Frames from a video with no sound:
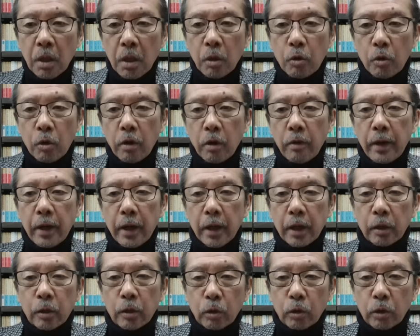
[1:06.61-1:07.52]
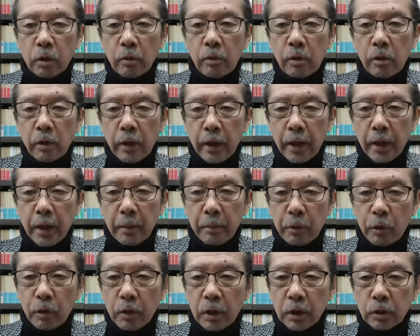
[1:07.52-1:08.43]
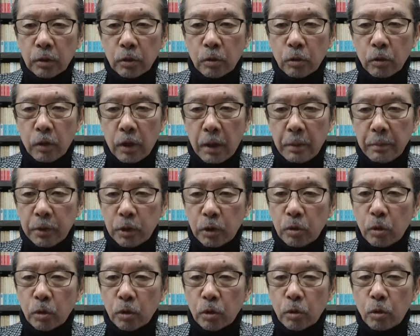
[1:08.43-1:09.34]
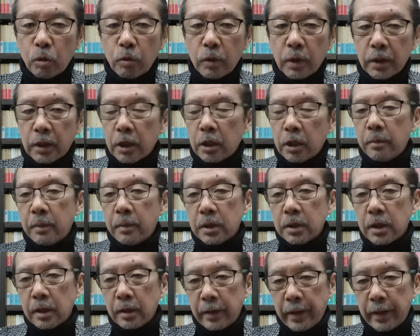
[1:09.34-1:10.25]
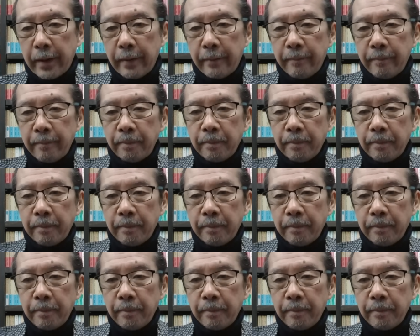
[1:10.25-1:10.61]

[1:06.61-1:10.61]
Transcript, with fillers: これはね、とてもね、見逃すことが、見過ごすことができませんね。